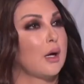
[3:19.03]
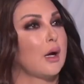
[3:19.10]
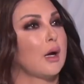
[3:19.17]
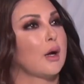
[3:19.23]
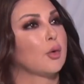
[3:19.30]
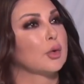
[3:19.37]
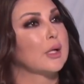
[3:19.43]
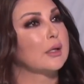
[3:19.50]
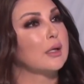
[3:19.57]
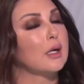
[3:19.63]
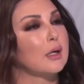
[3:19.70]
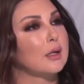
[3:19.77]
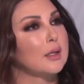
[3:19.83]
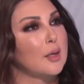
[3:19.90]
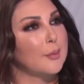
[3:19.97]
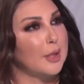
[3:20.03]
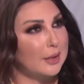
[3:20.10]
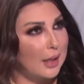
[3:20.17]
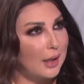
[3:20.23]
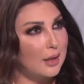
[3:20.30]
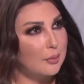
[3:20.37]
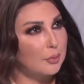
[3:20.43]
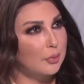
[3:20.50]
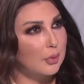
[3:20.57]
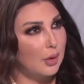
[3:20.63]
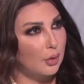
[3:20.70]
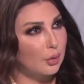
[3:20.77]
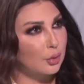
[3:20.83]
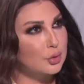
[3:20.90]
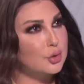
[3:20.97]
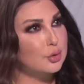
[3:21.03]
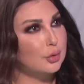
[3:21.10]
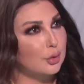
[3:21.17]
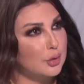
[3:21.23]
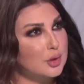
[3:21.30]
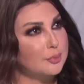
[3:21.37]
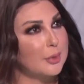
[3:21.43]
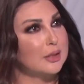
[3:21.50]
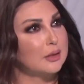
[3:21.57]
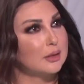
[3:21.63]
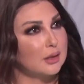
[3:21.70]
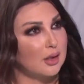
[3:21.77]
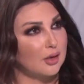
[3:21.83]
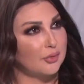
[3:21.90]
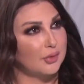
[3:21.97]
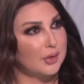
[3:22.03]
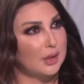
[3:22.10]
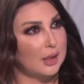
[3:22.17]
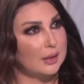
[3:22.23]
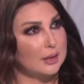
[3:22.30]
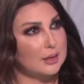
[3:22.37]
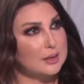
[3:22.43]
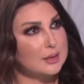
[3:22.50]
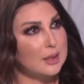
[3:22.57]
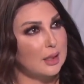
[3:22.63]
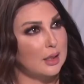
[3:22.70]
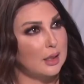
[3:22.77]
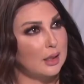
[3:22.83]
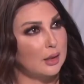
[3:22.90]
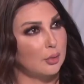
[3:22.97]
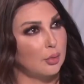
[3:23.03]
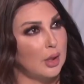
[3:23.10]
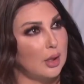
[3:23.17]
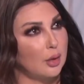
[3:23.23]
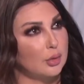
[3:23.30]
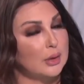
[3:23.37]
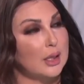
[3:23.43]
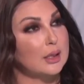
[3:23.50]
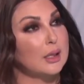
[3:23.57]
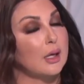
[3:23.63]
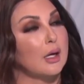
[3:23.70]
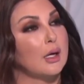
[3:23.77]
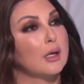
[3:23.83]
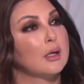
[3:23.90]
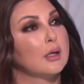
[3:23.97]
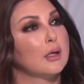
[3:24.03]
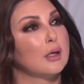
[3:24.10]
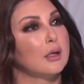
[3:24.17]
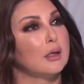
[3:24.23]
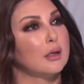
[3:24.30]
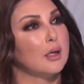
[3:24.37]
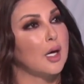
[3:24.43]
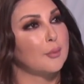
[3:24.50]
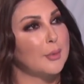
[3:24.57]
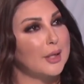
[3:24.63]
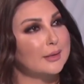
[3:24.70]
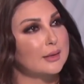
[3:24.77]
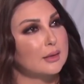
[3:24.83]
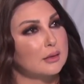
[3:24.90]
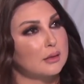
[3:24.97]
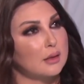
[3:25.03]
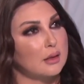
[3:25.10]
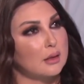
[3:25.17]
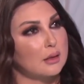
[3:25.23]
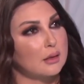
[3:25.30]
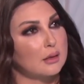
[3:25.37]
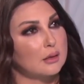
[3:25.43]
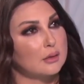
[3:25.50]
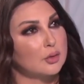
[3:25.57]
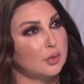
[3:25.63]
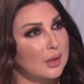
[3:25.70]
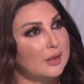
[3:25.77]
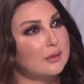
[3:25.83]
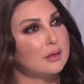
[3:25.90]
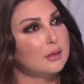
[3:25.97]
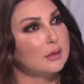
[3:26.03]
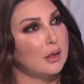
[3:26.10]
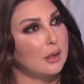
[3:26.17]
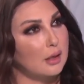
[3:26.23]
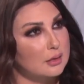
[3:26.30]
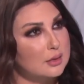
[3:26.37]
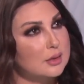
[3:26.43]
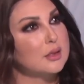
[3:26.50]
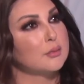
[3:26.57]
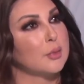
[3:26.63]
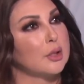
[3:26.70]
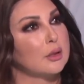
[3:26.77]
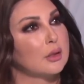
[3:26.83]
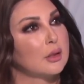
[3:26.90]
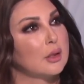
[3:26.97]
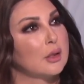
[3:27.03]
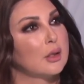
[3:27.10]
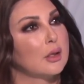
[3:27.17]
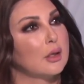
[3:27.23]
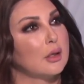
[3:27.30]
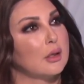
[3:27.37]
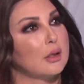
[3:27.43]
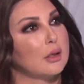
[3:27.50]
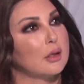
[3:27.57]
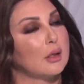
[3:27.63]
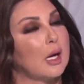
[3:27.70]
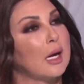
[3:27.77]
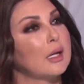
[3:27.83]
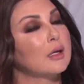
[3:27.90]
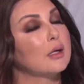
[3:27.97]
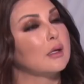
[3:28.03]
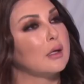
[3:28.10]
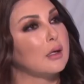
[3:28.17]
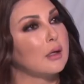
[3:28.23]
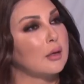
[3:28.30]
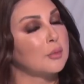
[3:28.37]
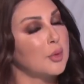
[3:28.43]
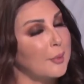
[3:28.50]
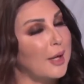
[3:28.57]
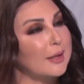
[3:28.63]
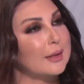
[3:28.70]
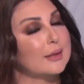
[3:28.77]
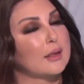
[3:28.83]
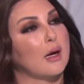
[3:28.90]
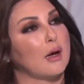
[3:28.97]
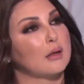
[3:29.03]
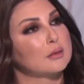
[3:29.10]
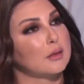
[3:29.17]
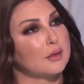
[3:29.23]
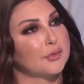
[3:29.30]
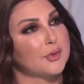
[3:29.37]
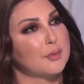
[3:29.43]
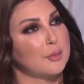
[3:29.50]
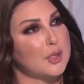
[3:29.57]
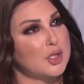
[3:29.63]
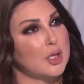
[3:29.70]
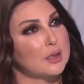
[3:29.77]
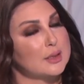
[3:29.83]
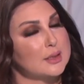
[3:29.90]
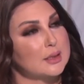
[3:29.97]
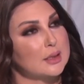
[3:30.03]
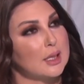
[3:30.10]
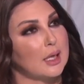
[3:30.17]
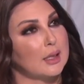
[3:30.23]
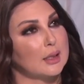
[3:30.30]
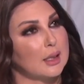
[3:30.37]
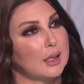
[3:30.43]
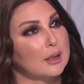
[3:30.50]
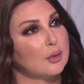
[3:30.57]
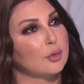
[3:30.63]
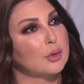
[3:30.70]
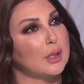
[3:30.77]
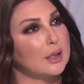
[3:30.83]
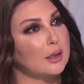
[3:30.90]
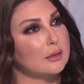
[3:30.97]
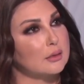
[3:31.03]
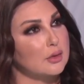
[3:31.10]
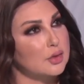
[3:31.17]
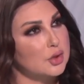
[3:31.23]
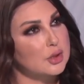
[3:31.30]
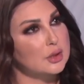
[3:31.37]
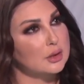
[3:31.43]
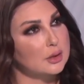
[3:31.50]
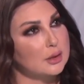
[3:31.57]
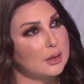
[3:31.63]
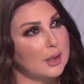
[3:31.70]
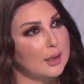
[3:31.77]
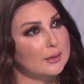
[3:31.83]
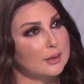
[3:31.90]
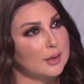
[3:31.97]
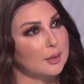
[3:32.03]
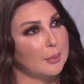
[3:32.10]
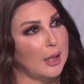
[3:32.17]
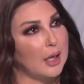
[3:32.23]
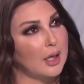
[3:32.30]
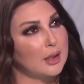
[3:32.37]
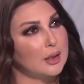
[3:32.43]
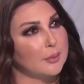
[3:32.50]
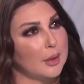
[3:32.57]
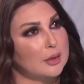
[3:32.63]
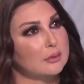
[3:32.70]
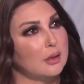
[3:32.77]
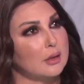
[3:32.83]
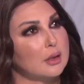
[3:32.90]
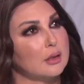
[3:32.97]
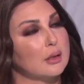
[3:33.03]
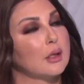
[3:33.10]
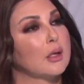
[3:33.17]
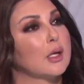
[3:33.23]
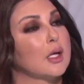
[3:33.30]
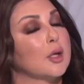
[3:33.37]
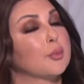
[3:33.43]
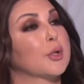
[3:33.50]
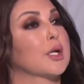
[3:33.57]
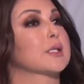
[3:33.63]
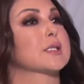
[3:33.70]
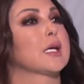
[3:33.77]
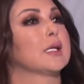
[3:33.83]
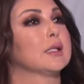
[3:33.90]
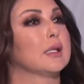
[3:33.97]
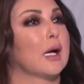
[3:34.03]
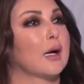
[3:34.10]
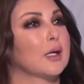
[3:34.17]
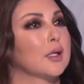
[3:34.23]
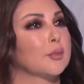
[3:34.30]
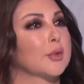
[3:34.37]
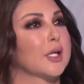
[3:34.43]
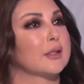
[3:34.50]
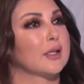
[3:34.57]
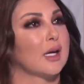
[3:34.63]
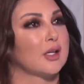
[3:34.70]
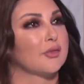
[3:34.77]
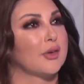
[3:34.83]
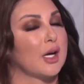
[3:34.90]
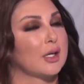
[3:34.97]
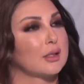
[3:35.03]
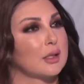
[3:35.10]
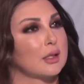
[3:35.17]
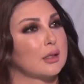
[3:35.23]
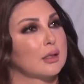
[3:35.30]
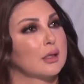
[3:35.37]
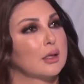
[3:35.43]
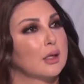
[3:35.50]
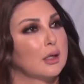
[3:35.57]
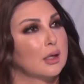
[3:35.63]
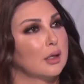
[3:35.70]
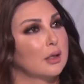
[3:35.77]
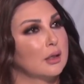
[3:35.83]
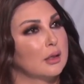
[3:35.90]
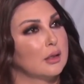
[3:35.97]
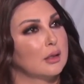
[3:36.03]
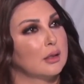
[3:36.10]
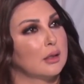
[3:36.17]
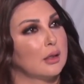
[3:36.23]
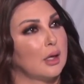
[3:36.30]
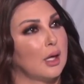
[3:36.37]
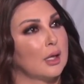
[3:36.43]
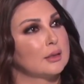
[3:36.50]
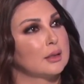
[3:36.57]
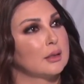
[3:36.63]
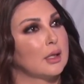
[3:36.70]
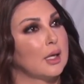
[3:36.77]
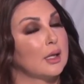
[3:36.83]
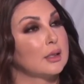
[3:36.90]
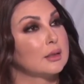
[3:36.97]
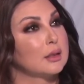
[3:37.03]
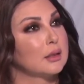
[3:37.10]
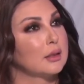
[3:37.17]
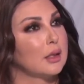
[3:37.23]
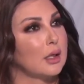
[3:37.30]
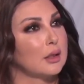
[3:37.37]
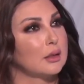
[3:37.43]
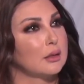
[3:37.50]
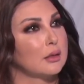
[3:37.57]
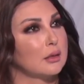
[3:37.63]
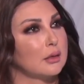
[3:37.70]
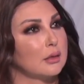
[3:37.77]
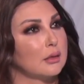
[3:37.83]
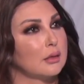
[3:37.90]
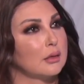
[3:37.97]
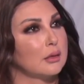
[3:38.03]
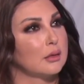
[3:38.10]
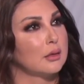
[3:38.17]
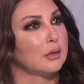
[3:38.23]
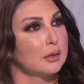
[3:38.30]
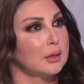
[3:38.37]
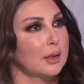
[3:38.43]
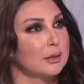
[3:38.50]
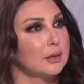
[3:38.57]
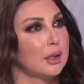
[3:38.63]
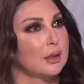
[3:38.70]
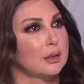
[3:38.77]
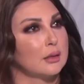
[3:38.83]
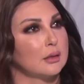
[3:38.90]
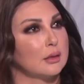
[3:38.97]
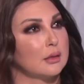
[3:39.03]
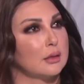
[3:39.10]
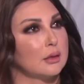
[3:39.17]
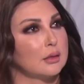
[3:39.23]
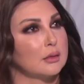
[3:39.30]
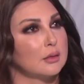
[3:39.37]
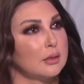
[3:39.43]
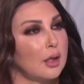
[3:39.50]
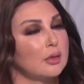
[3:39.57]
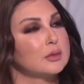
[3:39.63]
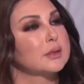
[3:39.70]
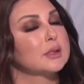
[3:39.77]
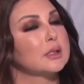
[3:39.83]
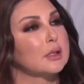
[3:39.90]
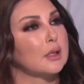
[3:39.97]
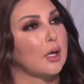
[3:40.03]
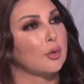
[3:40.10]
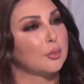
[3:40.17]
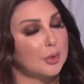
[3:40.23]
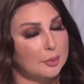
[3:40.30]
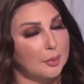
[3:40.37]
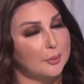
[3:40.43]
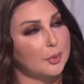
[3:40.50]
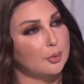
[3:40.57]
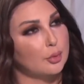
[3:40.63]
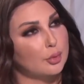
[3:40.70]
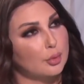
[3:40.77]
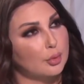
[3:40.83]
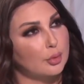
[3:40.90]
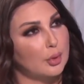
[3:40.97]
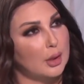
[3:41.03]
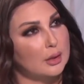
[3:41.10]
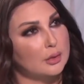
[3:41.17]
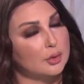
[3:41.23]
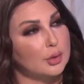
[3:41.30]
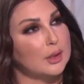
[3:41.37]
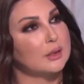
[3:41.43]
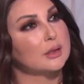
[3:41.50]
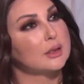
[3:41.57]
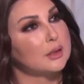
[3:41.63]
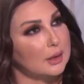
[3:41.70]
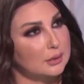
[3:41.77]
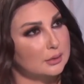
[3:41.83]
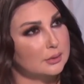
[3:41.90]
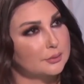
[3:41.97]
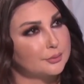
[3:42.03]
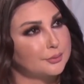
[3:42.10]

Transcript: آه، هناك كما نعلم قصور عثمانيه في الاحساء وهناك آه، اماكن آه، تراثيه قديمه. هل بما انك ايضا في المجال السياحي هل هناك تنشيط لهذه المعالم عن طريق ابرازها للعالم كي يعرف اكثر عن هذه الـ يعني الانتيك او مثل ما بيقولوا التراثيات